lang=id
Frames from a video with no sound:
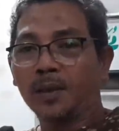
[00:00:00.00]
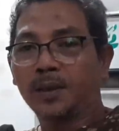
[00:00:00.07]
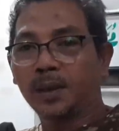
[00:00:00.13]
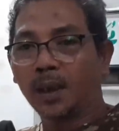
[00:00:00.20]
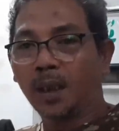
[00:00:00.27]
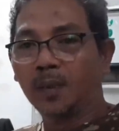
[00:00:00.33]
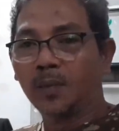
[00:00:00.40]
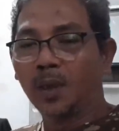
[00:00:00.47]

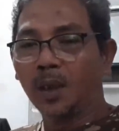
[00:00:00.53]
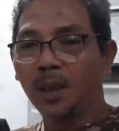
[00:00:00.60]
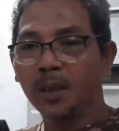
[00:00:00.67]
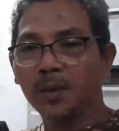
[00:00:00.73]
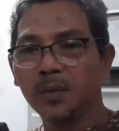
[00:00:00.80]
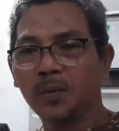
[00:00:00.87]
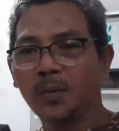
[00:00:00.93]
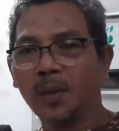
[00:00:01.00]

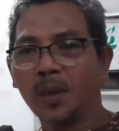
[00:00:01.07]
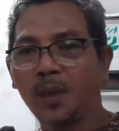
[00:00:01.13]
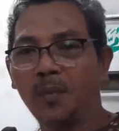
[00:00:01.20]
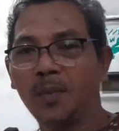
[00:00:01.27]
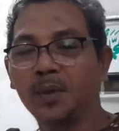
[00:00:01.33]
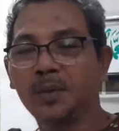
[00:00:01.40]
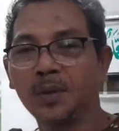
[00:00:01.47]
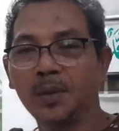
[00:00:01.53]
Assalamualaikum
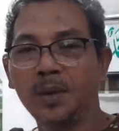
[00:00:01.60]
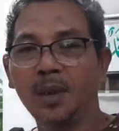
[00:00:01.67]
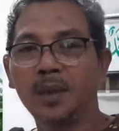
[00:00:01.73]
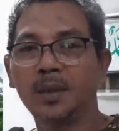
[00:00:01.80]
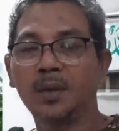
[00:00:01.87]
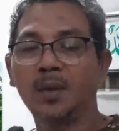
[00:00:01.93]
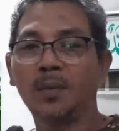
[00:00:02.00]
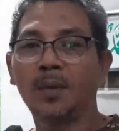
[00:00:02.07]

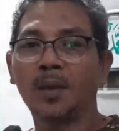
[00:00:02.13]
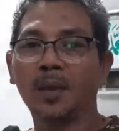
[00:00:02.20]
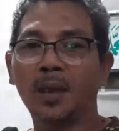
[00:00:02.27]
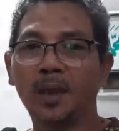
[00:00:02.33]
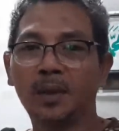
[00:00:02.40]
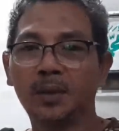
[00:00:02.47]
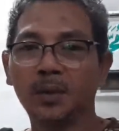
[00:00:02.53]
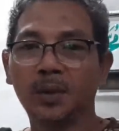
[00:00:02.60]
warahmatullahi
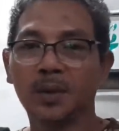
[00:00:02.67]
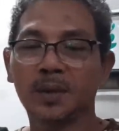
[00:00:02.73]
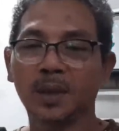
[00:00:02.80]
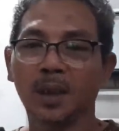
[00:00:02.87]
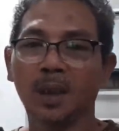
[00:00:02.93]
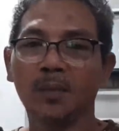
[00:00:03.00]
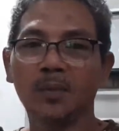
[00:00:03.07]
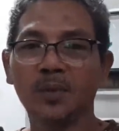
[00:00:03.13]
wabarakatuh
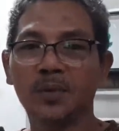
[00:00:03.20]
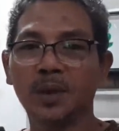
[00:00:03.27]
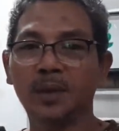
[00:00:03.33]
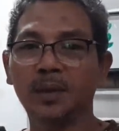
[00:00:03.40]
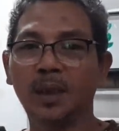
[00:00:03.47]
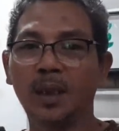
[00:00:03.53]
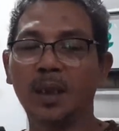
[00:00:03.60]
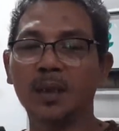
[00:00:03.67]
Salam
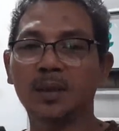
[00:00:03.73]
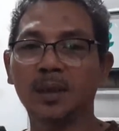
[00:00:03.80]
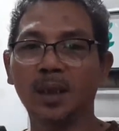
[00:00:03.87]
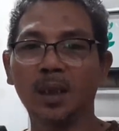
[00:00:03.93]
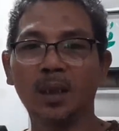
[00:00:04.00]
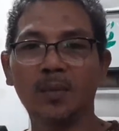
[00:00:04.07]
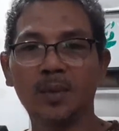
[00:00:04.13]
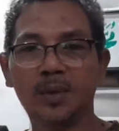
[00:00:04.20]
Nusantara,
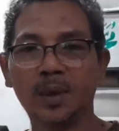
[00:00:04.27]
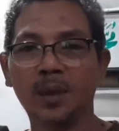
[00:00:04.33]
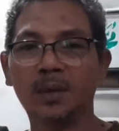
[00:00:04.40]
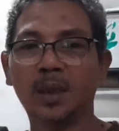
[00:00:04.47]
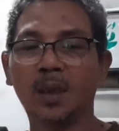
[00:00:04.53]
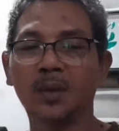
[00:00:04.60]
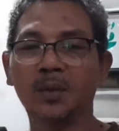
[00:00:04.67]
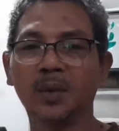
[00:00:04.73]
salam
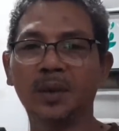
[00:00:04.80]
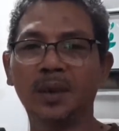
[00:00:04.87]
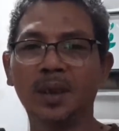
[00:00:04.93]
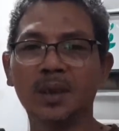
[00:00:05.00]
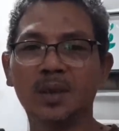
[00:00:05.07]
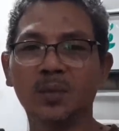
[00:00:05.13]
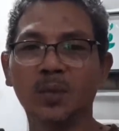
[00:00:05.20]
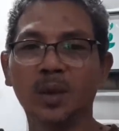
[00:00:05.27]
sejahtera untuk
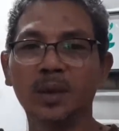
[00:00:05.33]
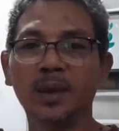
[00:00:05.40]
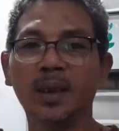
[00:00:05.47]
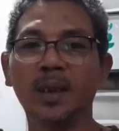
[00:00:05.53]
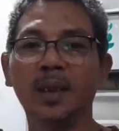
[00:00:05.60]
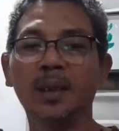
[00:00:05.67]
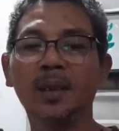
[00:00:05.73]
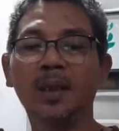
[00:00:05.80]
kita
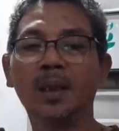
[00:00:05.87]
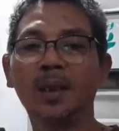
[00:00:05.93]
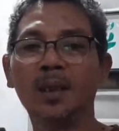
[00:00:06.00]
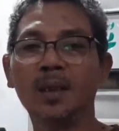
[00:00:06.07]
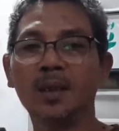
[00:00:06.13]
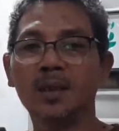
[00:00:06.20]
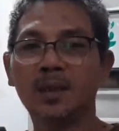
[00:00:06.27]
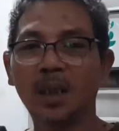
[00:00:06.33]
semuanya
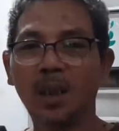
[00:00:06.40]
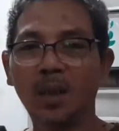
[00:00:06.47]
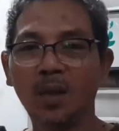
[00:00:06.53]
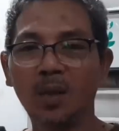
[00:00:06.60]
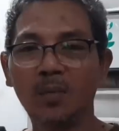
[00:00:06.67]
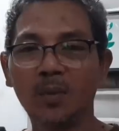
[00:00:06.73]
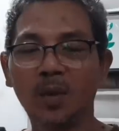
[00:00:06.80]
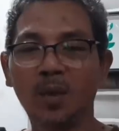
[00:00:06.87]

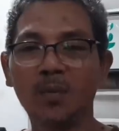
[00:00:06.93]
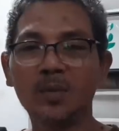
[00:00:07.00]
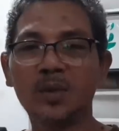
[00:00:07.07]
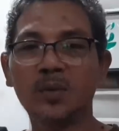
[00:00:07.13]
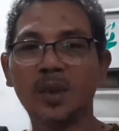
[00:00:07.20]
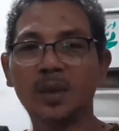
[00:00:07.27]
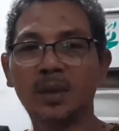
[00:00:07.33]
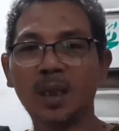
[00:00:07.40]
Salam Om
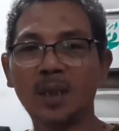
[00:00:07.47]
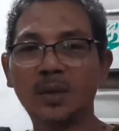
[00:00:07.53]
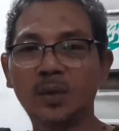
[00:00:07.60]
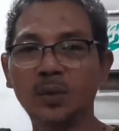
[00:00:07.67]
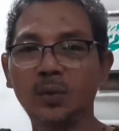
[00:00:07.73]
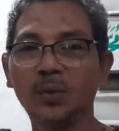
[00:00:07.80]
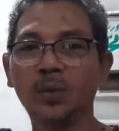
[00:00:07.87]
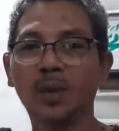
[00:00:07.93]

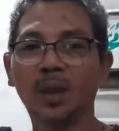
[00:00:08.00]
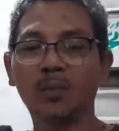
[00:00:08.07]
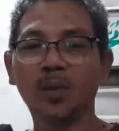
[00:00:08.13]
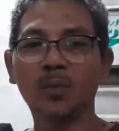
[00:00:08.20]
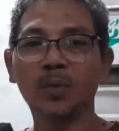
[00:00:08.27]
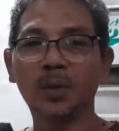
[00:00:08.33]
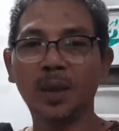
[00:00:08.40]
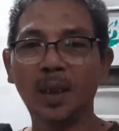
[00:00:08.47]
Swastiastu,
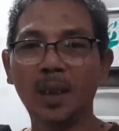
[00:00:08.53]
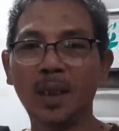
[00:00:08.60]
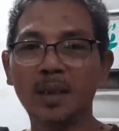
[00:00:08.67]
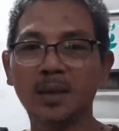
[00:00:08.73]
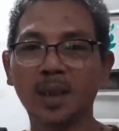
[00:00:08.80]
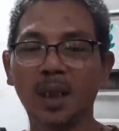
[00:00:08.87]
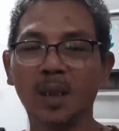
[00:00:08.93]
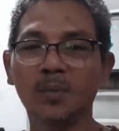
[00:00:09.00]
Namo
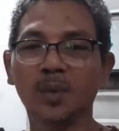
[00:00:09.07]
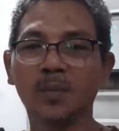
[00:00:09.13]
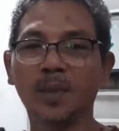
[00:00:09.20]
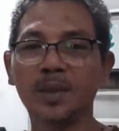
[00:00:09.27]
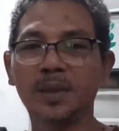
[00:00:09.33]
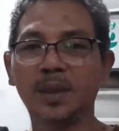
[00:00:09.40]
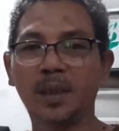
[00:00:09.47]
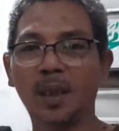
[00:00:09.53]
Buddhaya, Salam
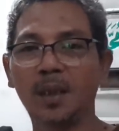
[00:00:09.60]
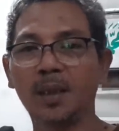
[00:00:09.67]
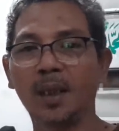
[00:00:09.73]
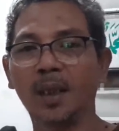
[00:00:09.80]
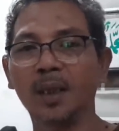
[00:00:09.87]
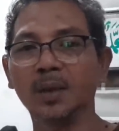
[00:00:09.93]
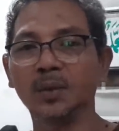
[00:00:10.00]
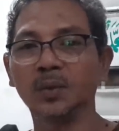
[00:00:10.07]
Kebajikan
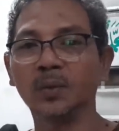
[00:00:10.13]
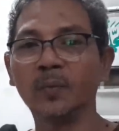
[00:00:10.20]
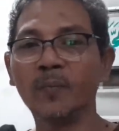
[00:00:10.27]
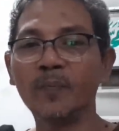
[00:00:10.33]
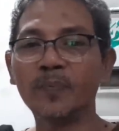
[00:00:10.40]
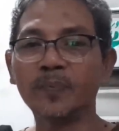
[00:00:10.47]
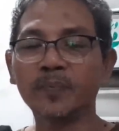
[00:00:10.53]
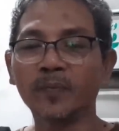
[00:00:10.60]
Rahayu
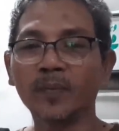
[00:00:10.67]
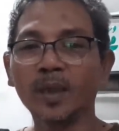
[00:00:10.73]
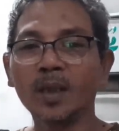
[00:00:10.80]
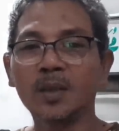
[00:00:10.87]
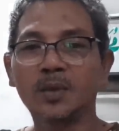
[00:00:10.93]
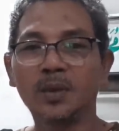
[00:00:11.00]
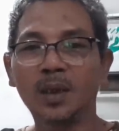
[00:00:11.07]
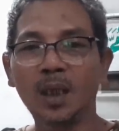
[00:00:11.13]

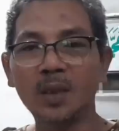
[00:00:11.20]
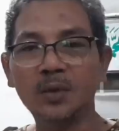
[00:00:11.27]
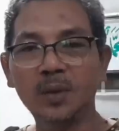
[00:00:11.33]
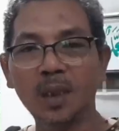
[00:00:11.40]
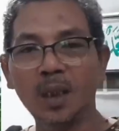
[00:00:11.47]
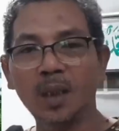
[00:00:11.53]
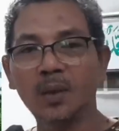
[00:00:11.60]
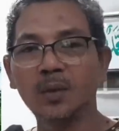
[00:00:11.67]

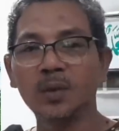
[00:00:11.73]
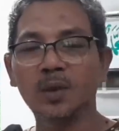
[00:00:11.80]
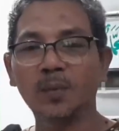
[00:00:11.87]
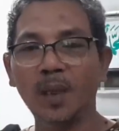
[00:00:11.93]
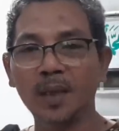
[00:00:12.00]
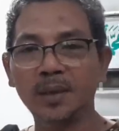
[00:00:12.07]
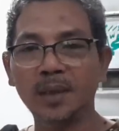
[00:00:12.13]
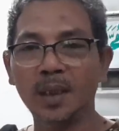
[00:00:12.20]
Saudara-saudaraku
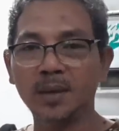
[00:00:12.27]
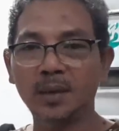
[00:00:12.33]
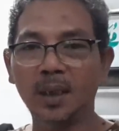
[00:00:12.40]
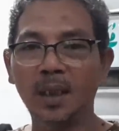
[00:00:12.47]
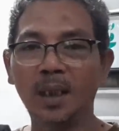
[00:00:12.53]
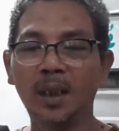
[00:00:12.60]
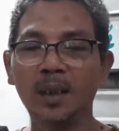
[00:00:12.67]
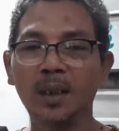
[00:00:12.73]
sebangsa
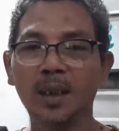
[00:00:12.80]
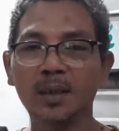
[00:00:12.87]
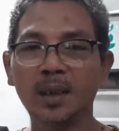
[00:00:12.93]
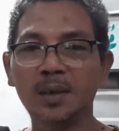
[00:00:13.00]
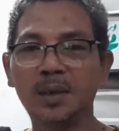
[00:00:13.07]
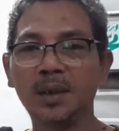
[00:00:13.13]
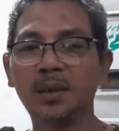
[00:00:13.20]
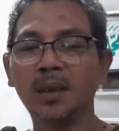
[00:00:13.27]
setanah air yang
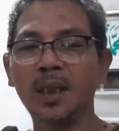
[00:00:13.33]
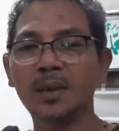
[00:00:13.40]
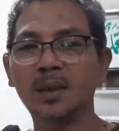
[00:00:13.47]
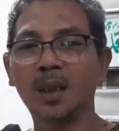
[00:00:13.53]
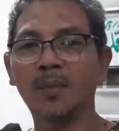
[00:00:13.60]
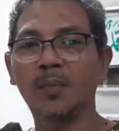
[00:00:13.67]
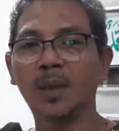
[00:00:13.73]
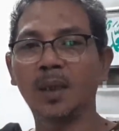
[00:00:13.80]
saya cintai
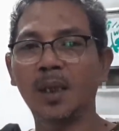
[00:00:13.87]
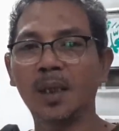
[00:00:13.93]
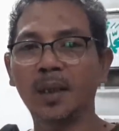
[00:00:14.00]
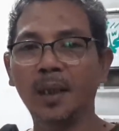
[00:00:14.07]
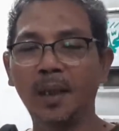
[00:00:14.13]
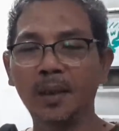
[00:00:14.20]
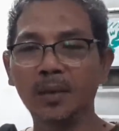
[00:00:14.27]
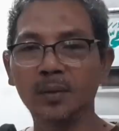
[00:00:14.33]
saya
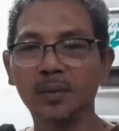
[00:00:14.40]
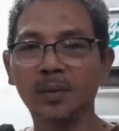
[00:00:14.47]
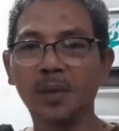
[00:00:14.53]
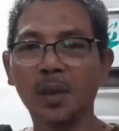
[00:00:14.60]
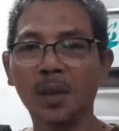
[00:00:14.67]
banggakan